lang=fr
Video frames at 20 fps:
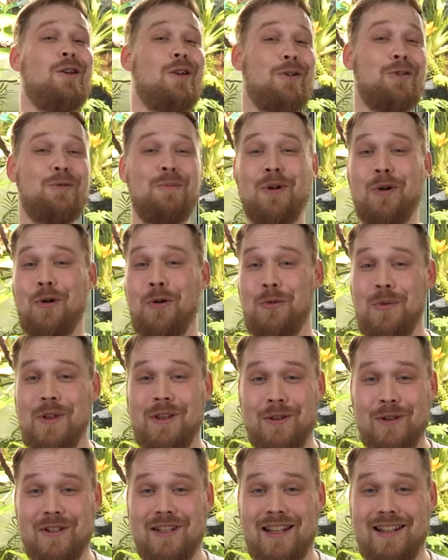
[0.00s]
Le numéro 8
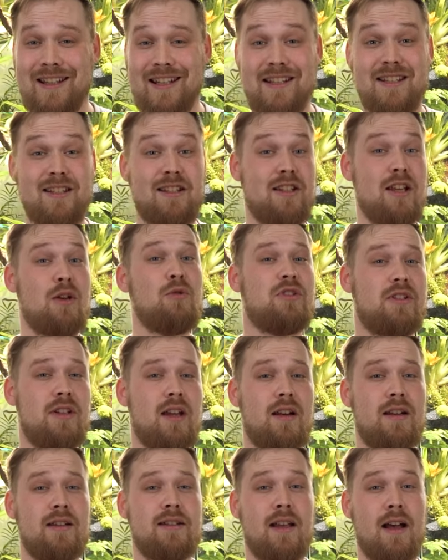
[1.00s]
de cette liste, c'est aussi
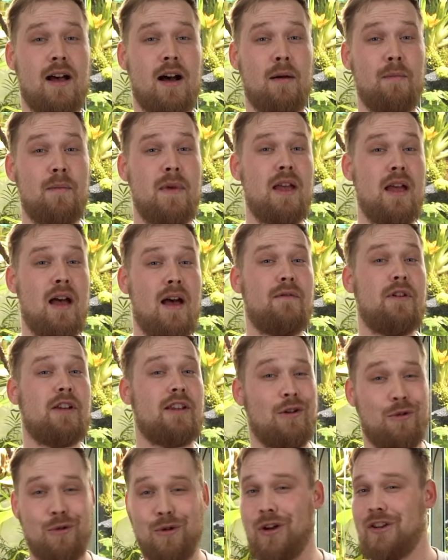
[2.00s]
un lézard, mais avec
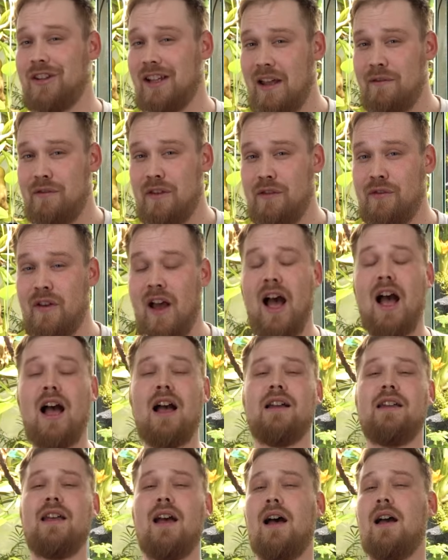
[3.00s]
des couleurs très vives,
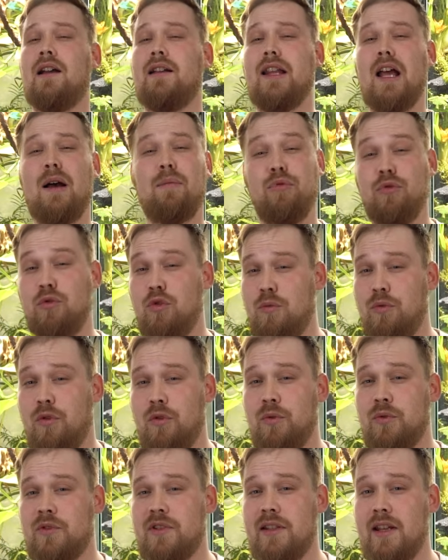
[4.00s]
caractère plutôt
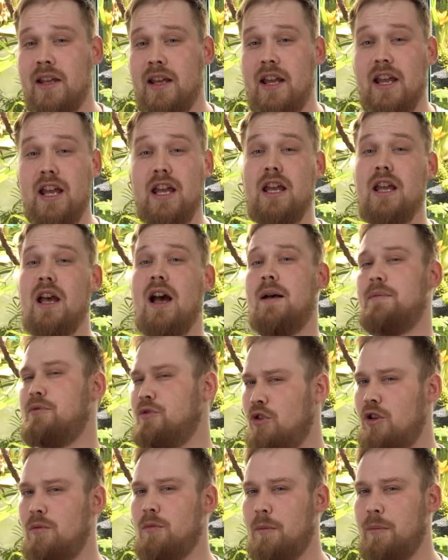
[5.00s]
prononcé et
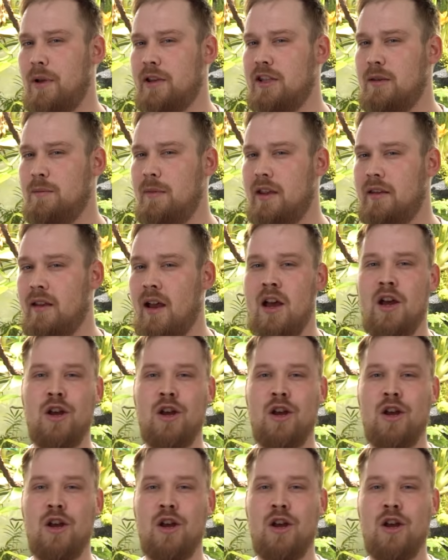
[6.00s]
absolument pas timide.